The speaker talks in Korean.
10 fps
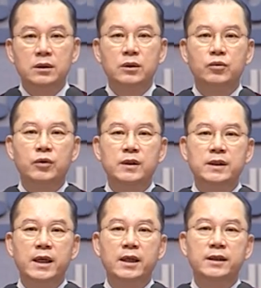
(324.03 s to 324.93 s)
그
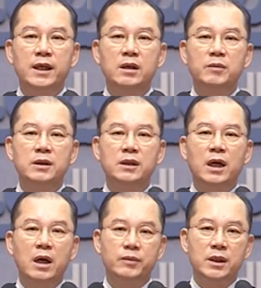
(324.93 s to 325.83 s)
구원사에게 제일 먼저
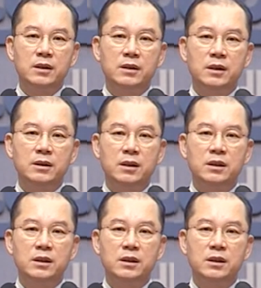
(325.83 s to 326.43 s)
앞장서서